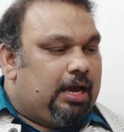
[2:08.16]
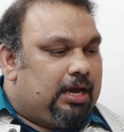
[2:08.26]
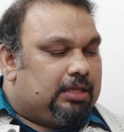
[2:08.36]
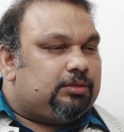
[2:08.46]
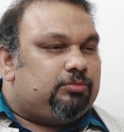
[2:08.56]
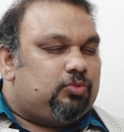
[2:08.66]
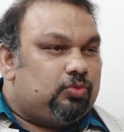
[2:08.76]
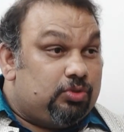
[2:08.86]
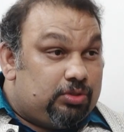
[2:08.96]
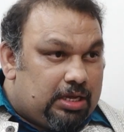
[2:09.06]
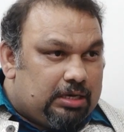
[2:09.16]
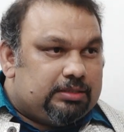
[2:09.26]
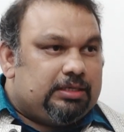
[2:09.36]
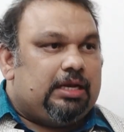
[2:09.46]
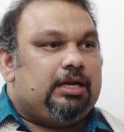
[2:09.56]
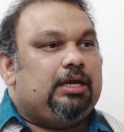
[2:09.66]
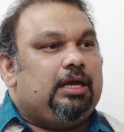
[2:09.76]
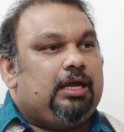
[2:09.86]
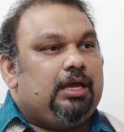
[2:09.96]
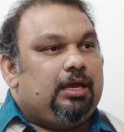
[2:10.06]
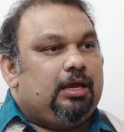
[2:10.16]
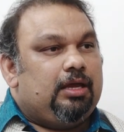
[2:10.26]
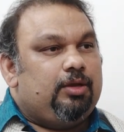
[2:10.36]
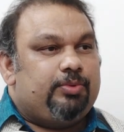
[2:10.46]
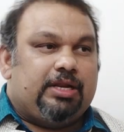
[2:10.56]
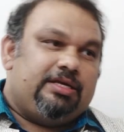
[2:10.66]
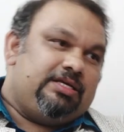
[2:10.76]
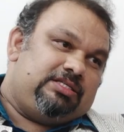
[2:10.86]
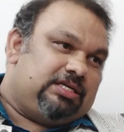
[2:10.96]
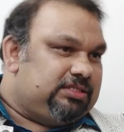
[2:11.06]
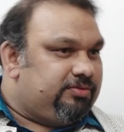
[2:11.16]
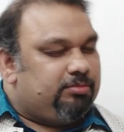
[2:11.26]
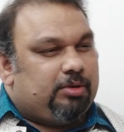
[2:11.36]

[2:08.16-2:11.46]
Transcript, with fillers: గత మూడు నాలుగు నెలలుగా ఇప్పుడు అన్నీ ఇచ్చేస్తామని